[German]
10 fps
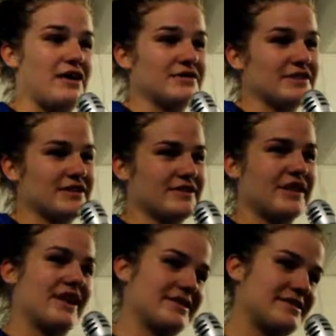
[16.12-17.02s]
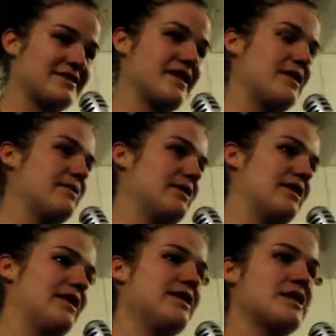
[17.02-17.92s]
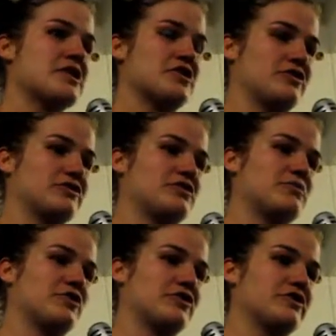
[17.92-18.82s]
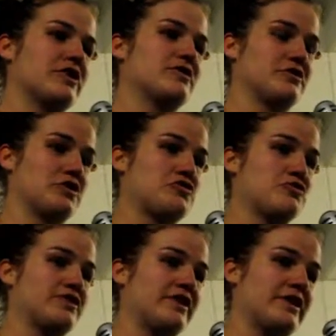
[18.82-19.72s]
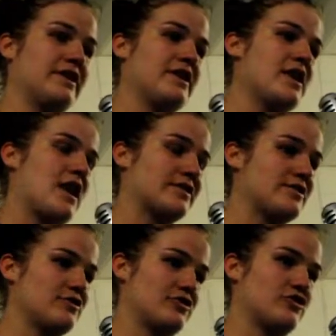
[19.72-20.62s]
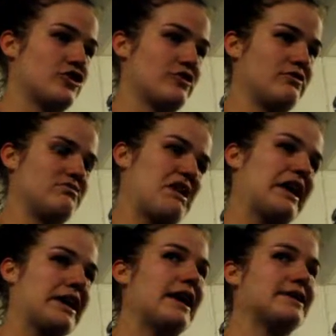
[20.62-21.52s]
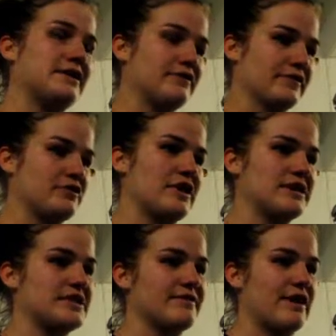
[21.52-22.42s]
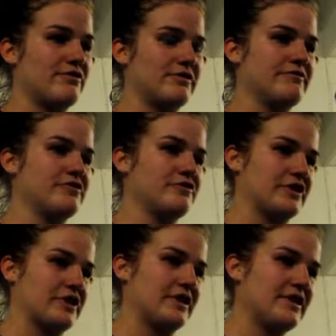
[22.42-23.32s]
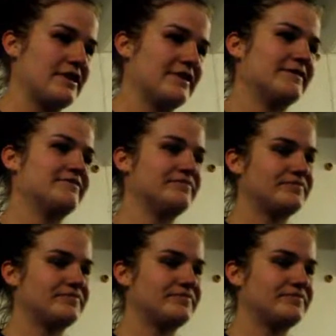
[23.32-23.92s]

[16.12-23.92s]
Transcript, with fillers: ausgelassen, aber konnten zum Glück durch gute Aktionen schon relativ früh jetzt 2-0 in Führung gehen. Ja.